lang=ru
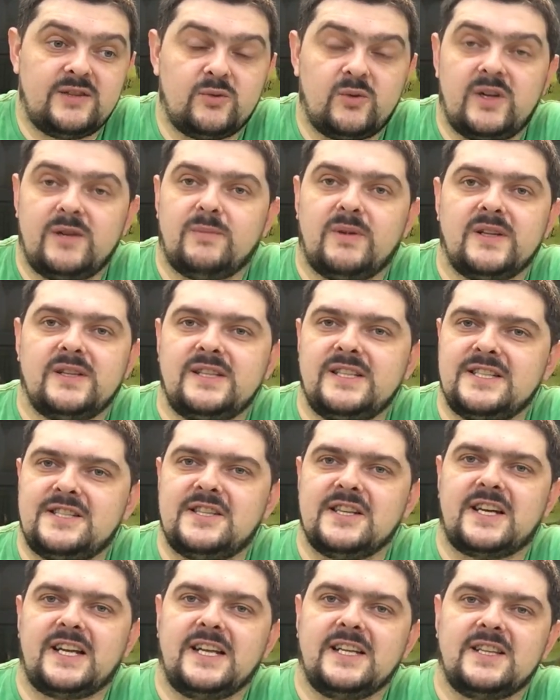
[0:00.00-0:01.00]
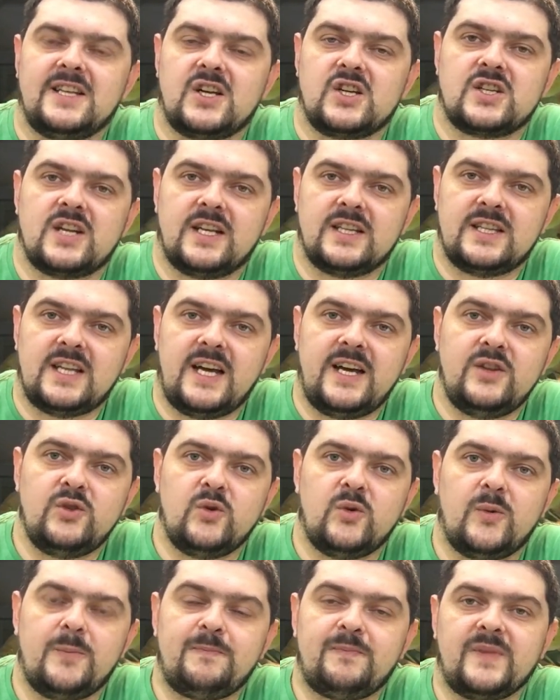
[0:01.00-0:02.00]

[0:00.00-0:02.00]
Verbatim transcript: ну либо не секрет даже, а тайну.